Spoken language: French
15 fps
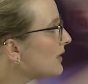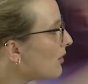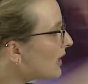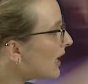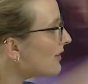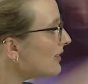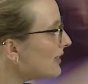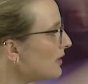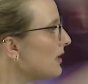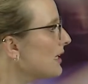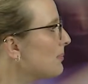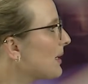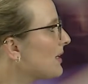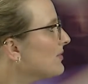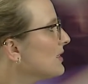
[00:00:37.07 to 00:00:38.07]
On regarde d'ailleurs les
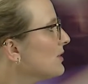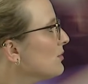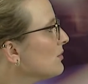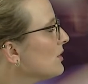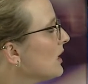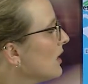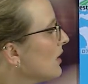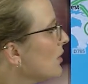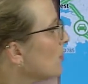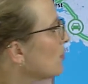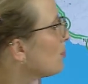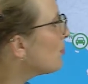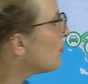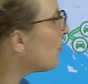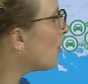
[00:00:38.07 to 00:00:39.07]
prévisions
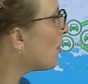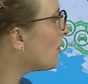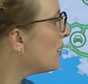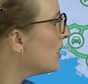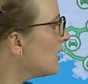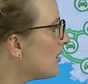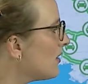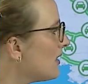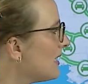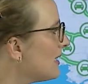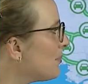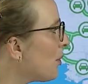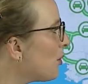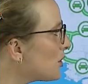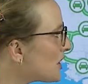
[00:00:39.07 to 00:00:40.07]
pour les
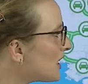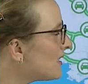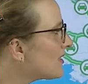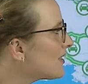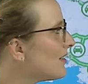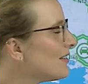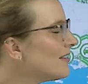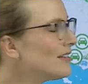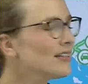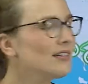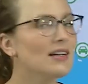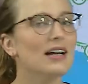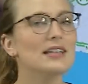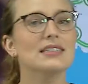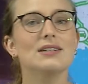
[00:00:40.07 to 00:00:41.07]
prochaines heures,
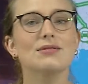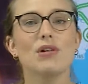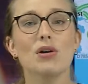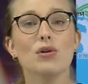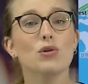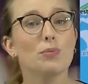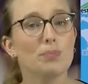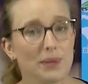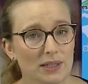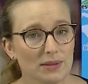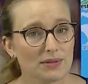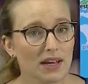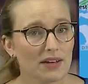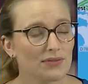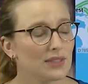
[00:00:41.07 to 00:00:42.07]
à savoir que le pic de
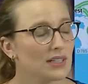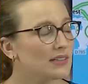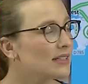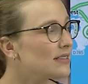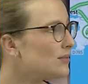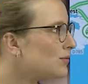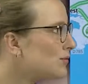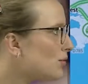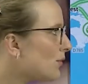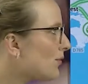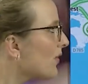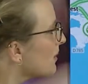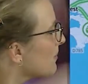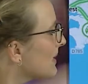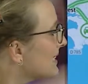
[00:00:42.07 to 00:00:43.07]
trafic est attendu en
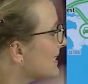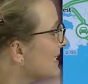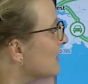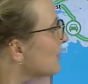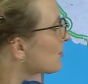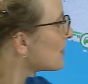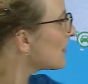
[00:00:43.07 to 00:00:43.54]
fin de matinée. Donc